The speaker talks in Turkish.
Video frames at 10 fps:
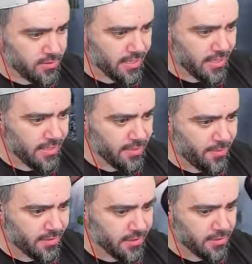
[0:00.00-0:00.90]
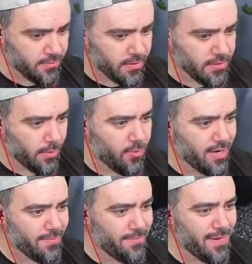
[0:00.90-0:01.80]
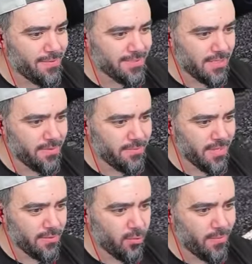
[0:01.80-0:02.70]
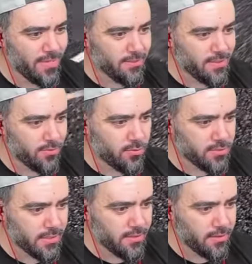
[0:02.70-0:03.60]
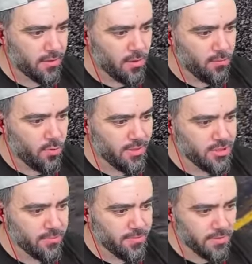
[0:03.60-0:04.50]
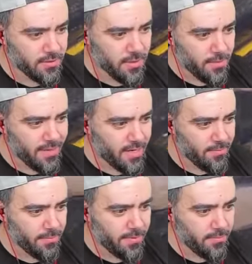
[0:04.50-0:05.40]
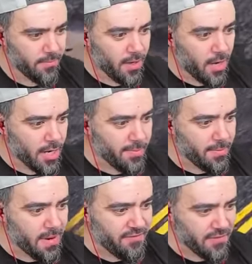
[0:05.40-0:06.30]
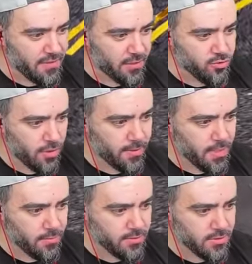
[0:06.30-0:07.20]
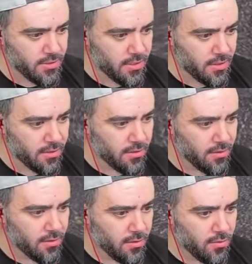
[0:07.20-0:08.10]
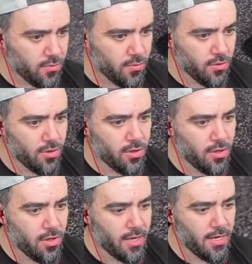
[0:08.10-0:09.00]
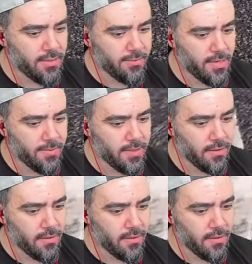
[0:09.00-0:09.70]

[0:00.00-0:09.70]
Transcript: Tekerleri de patlatmış. Bu arabaya binemezler bile. Bir daha da bomba attı mı tam olur zaten. Bomba işini bitir. Ben arabamı bineyim. Arabayı mahvettiler. Şuna bakar mısın ya? Oh aldım arabayı.